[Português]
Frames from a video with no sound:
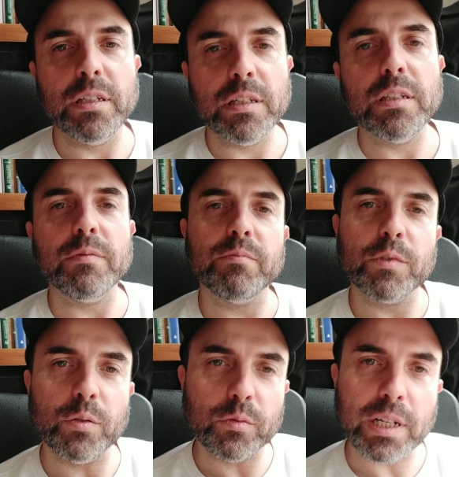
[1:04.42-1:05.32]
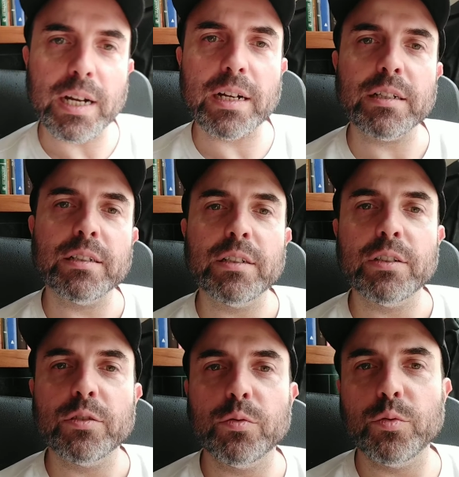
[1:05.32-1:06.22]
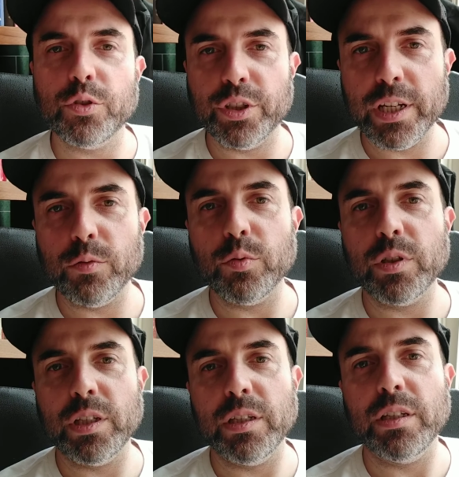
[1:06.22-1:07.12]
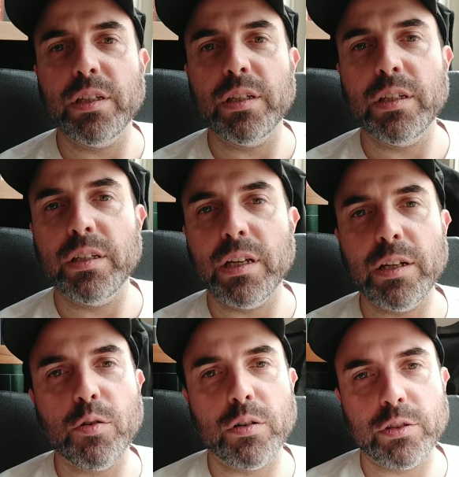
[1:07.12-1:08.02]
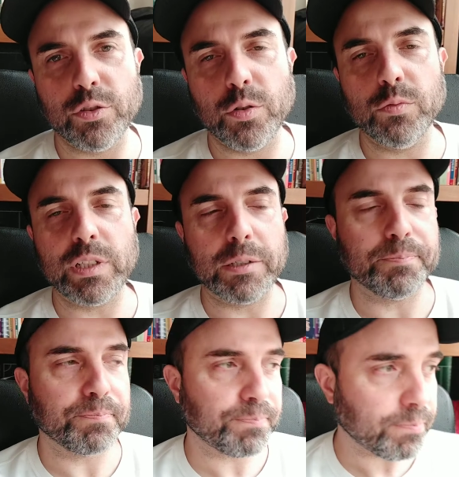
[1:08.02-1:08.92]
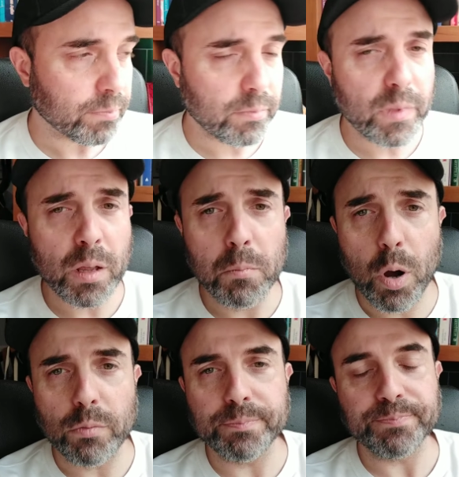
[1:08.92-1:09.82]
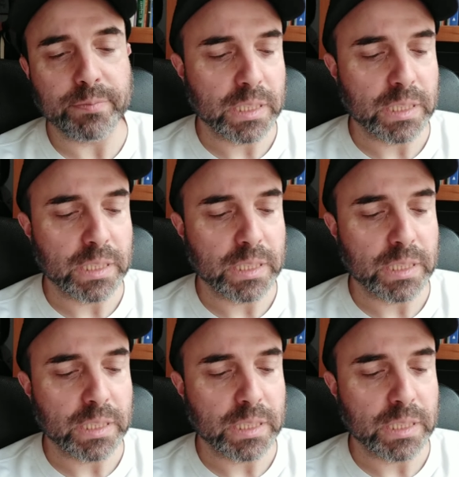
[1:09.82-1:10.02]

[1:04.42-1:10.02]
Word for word: e contar do jeito que ele gosta de contar. Bom,